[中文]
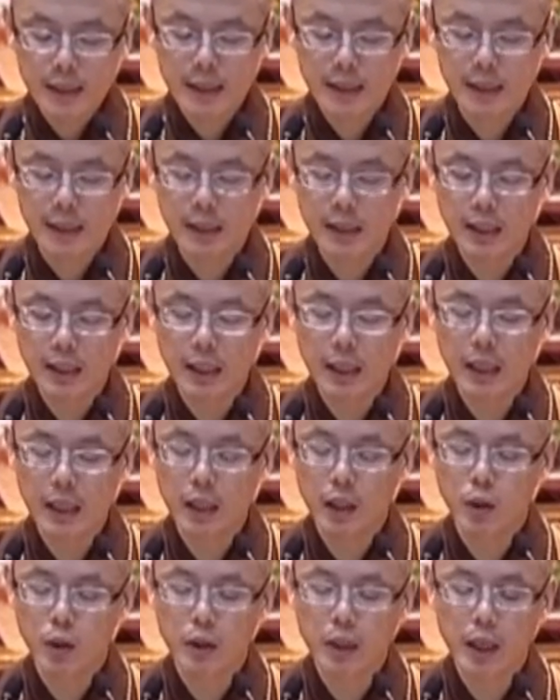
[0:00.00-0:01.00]
慈
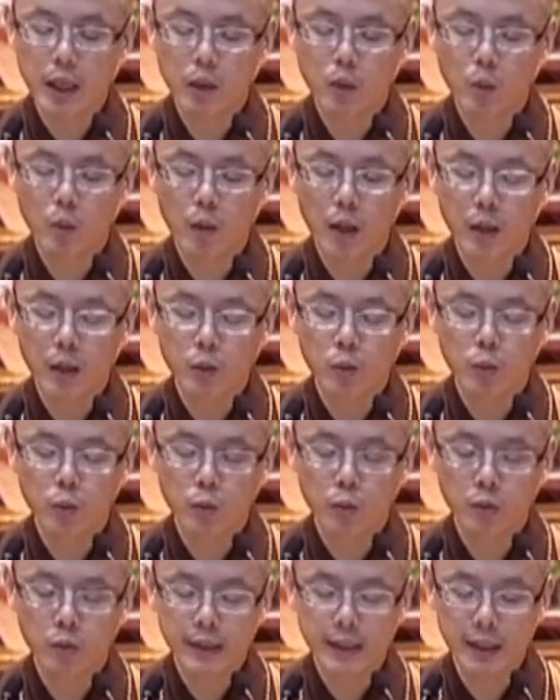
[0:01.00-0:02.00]
意善观
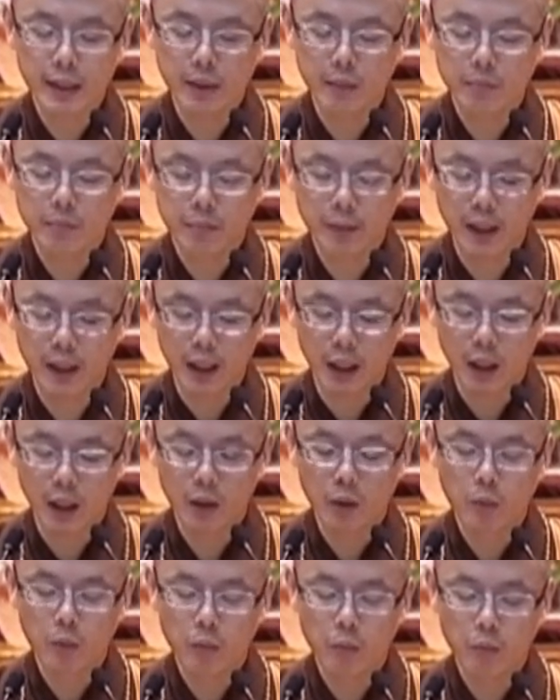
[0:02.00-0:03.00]
诸勤品，